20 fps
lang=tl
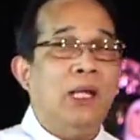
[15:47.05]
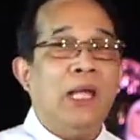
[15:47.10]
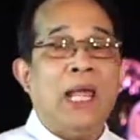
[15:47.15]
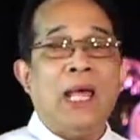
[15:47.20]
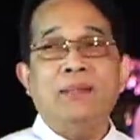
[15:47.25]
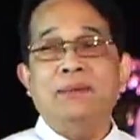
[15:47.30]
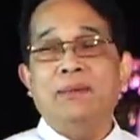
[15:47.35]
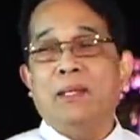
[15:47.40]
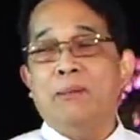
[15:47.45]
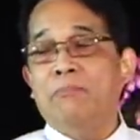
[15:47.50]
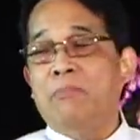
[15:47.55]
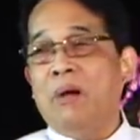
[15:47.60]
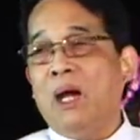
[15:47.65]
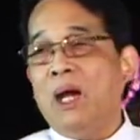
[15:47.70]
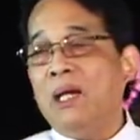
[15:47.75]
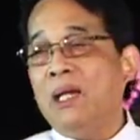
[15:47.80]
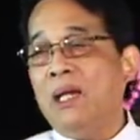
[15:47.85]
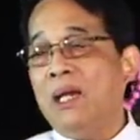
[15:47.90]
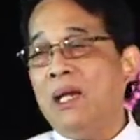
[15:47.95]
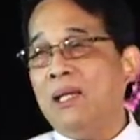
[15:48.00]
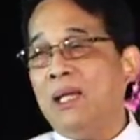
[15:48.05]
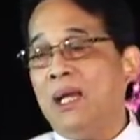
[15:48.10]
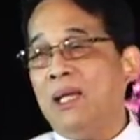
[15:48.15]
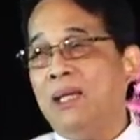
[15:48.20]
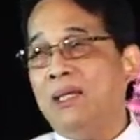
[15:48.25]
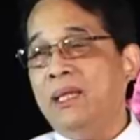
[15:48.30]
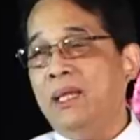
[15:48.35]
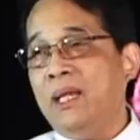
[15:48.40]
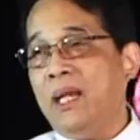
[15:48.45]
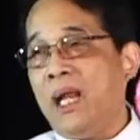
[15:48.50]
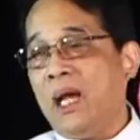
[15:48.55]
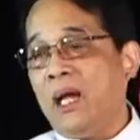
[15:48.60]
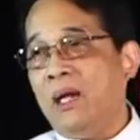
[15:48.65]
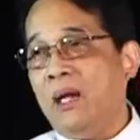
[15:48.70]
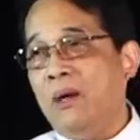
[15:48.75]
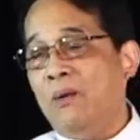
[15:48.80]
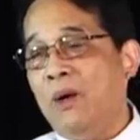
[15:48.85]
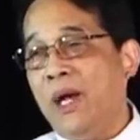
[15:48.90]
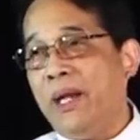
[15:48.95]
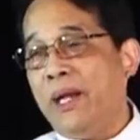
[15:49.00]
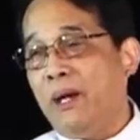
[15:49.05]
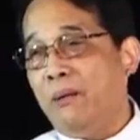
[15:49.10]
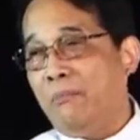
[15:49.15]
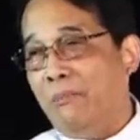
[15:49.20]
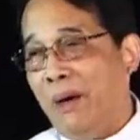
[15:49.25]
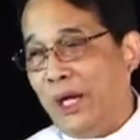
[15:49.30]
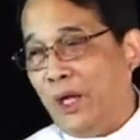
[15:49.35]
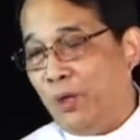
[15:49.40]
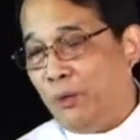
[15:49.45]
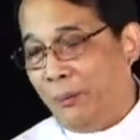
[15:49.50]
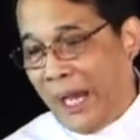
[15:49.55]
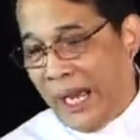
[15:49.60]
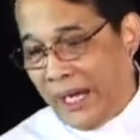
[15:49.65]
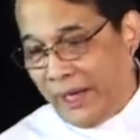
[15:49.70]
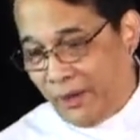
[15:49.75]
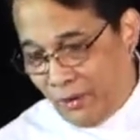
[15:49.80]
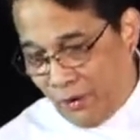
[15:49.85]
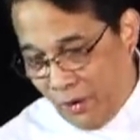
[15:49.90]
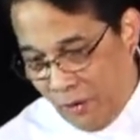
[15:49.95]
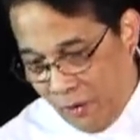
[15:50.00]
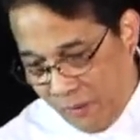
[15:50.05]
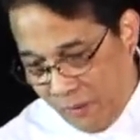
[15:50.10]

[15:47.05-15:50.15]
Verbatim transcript: lahat ng bagay ay ginagawa ng mano-mano.